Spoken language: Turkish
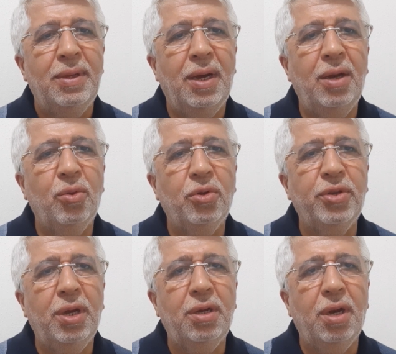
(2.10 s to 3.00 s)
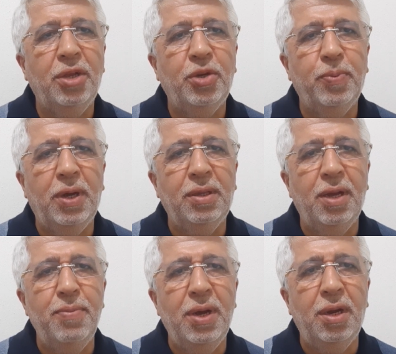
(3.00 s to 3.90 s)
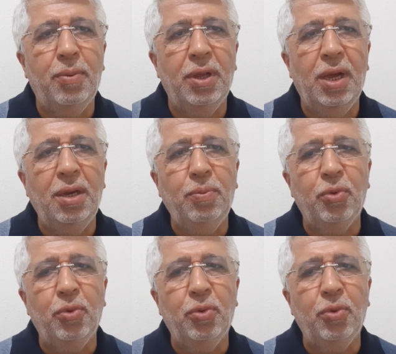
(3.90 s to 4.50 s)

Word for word: Değerli dostlar, Kral Çıplak'tan merhabalar.